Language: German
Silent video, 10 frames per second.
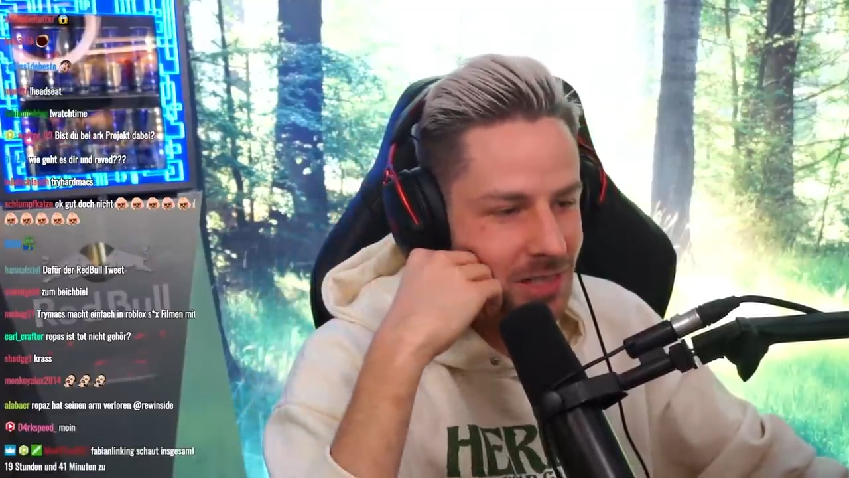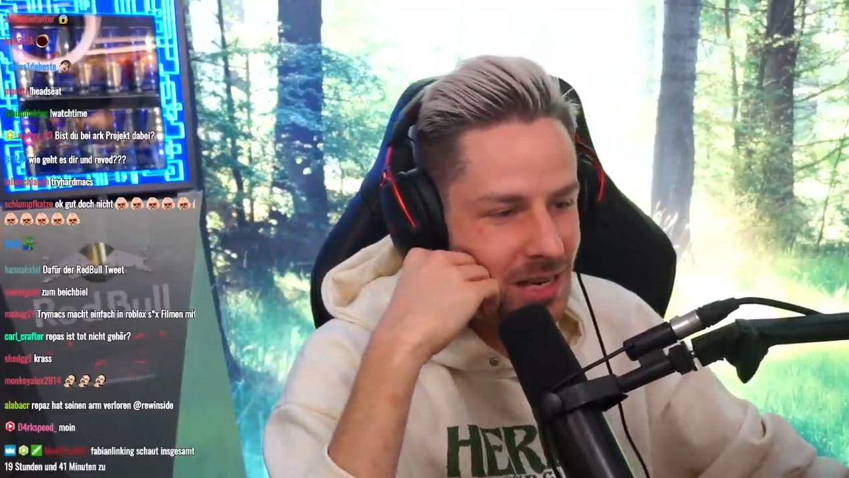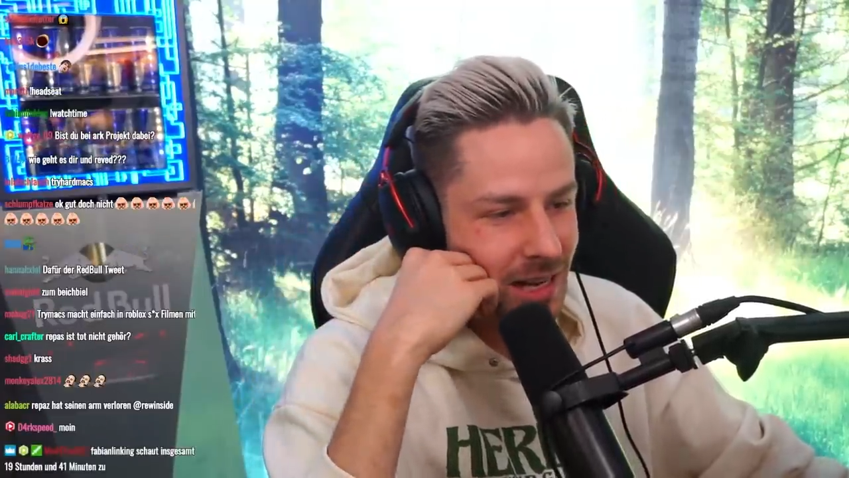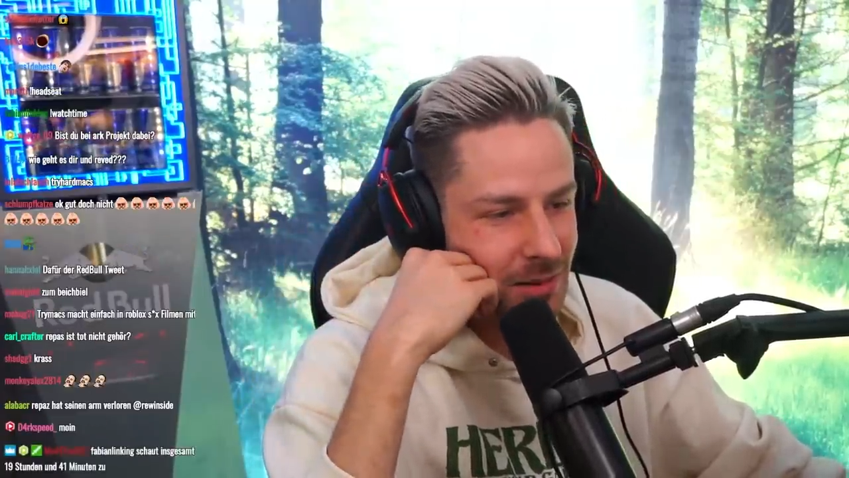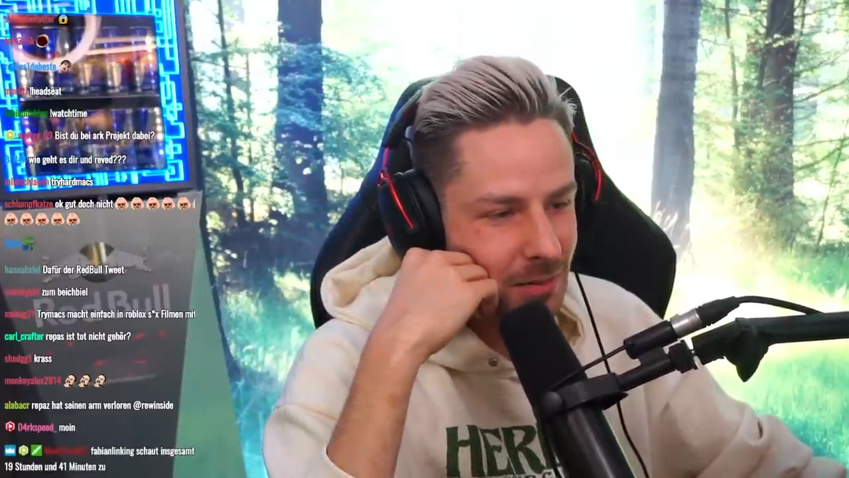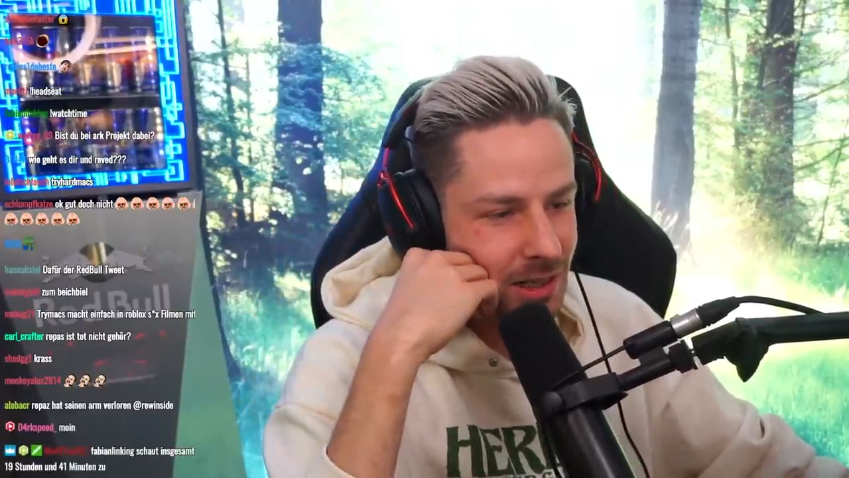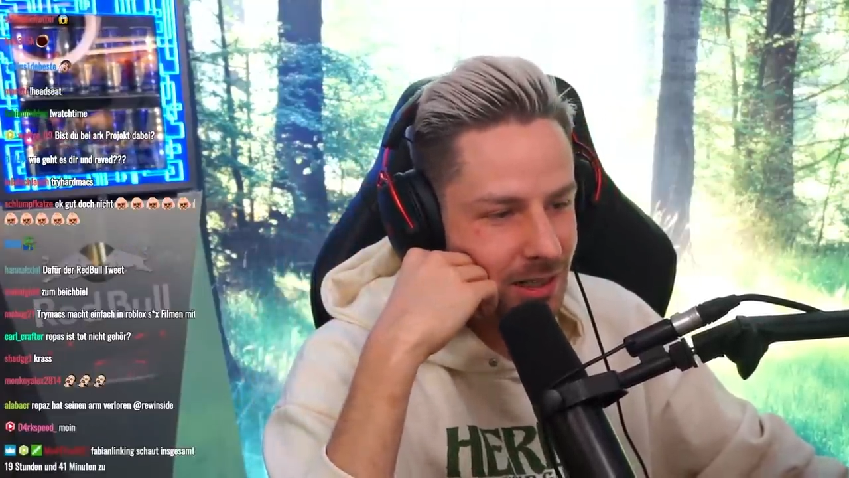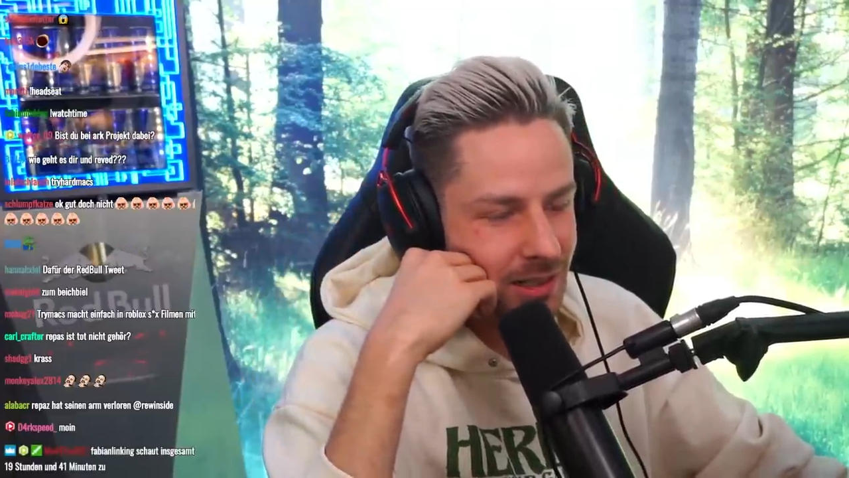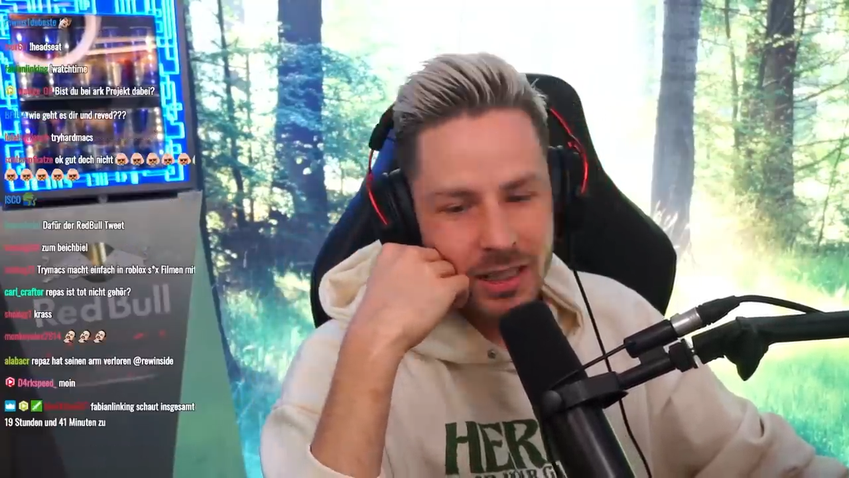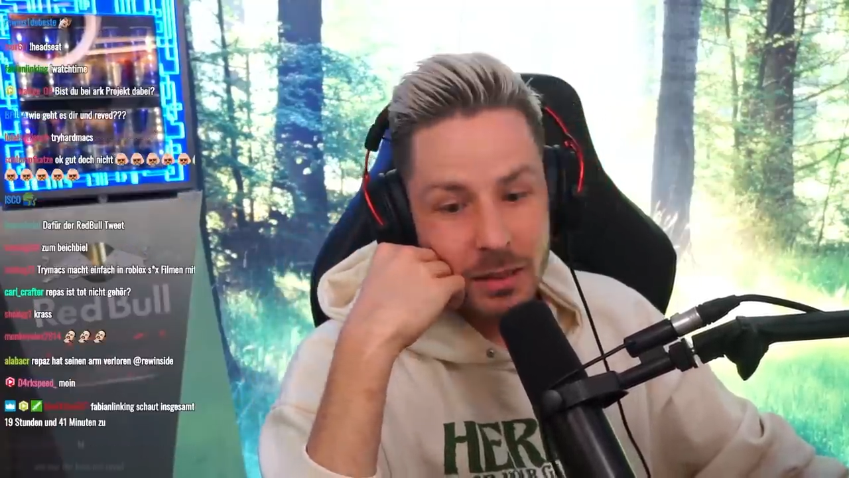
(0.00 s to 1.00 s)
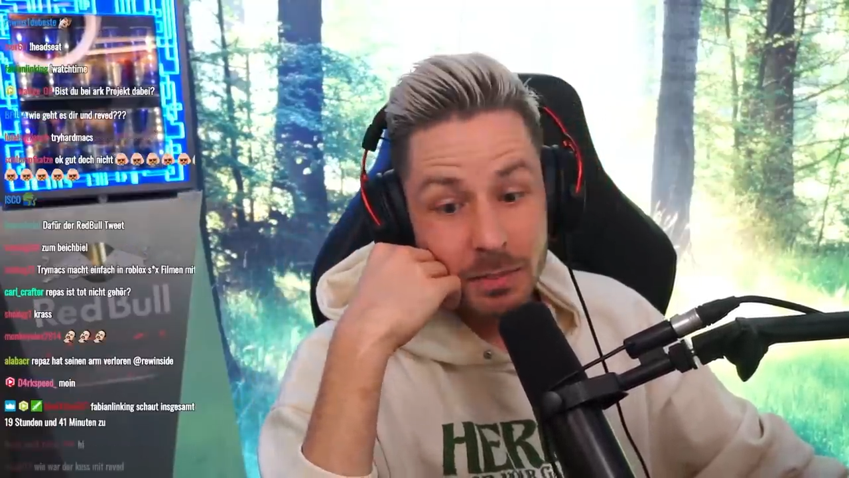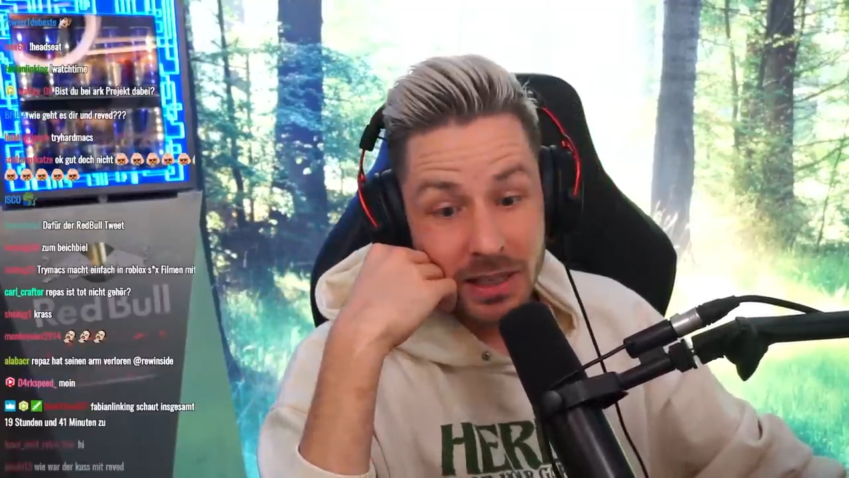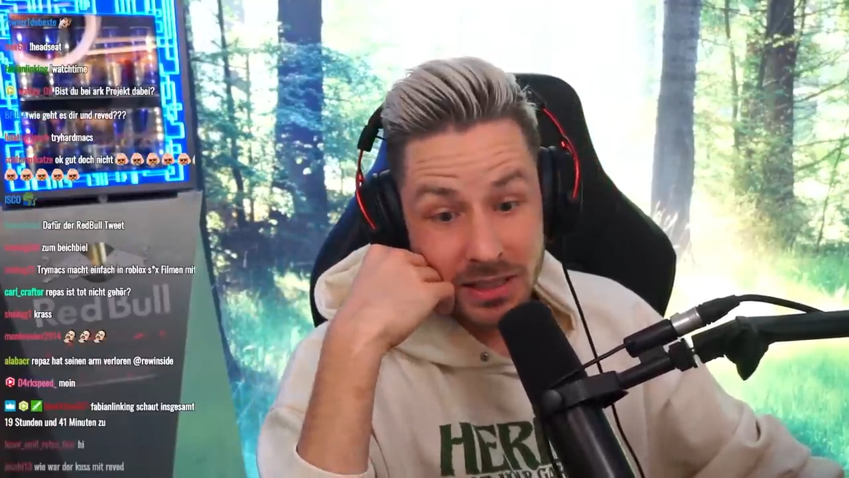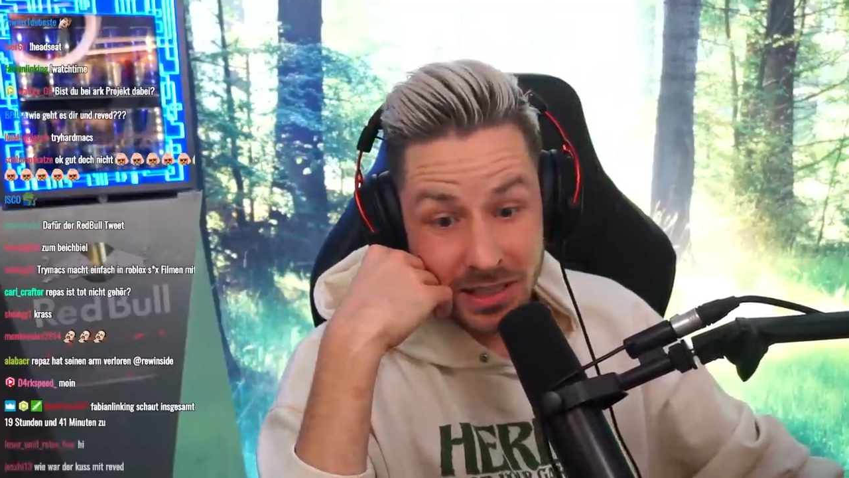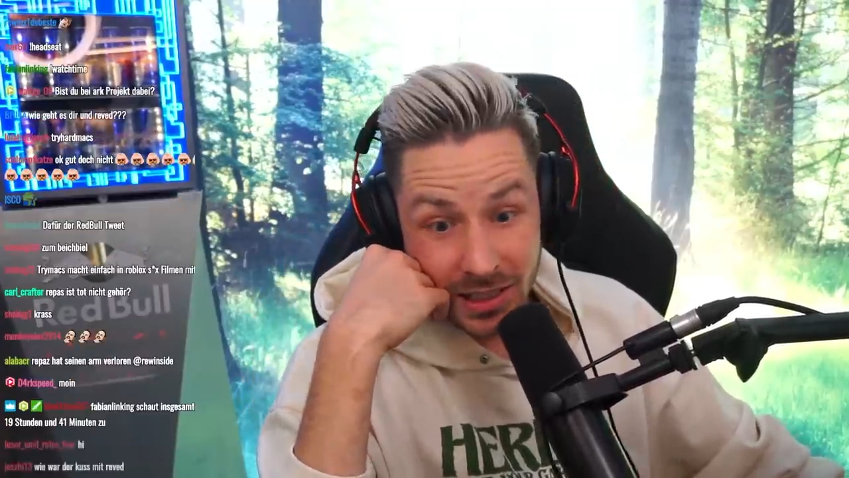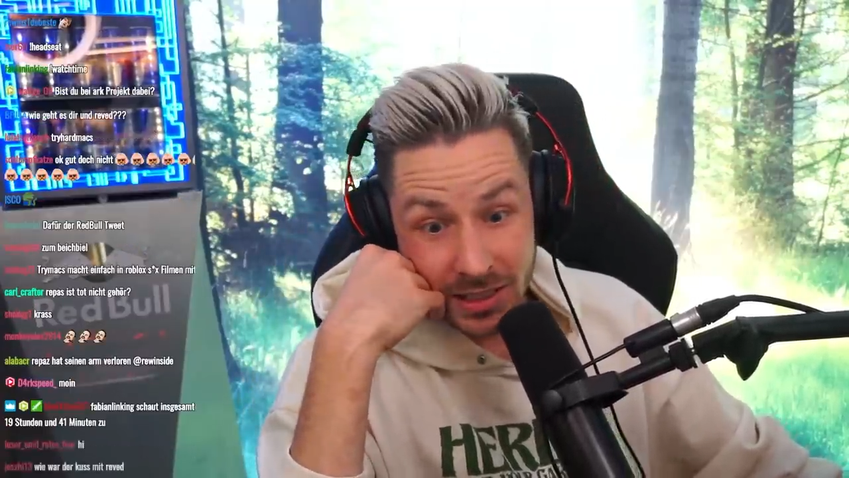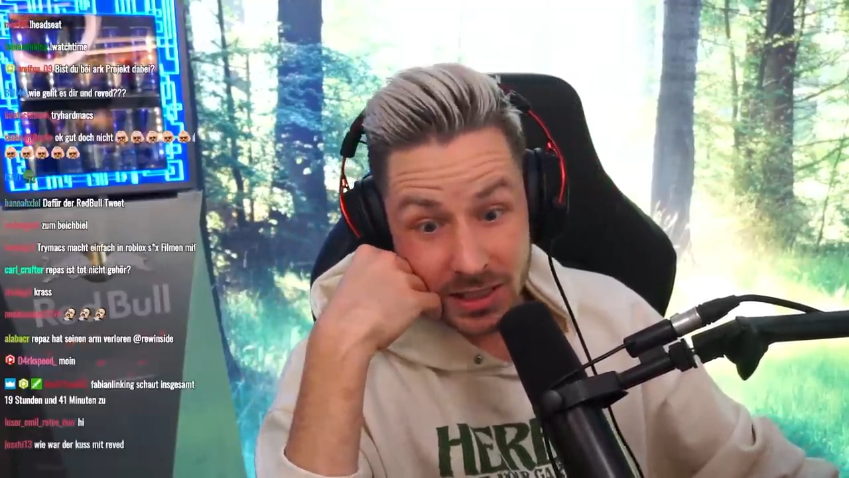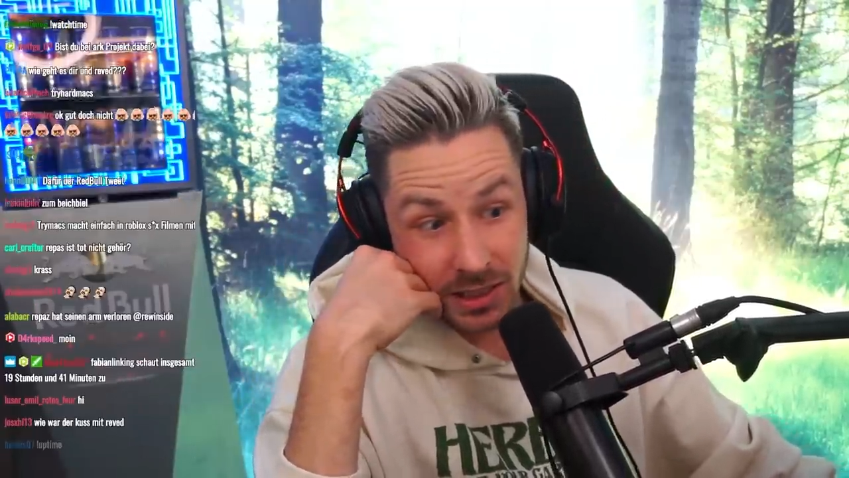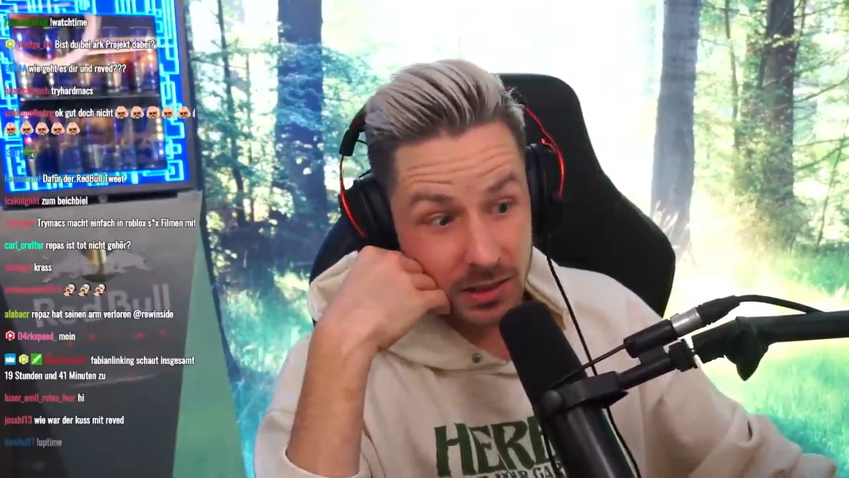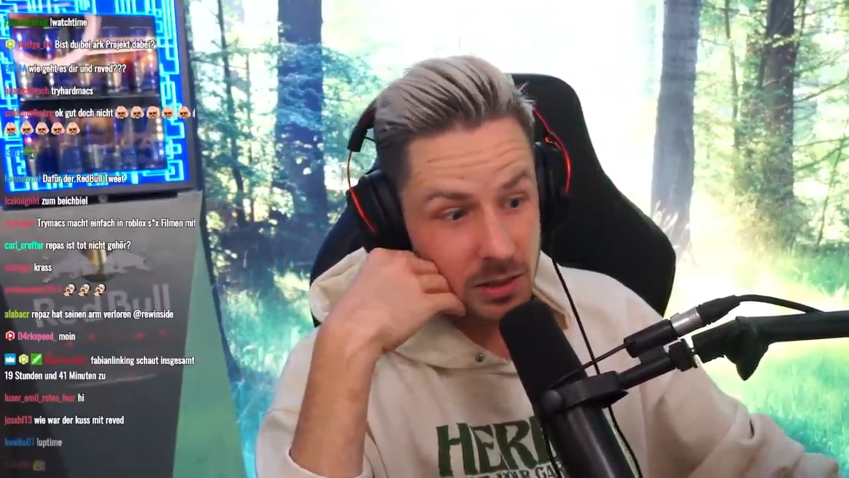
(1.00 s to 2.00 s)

die halt mal passiert sind.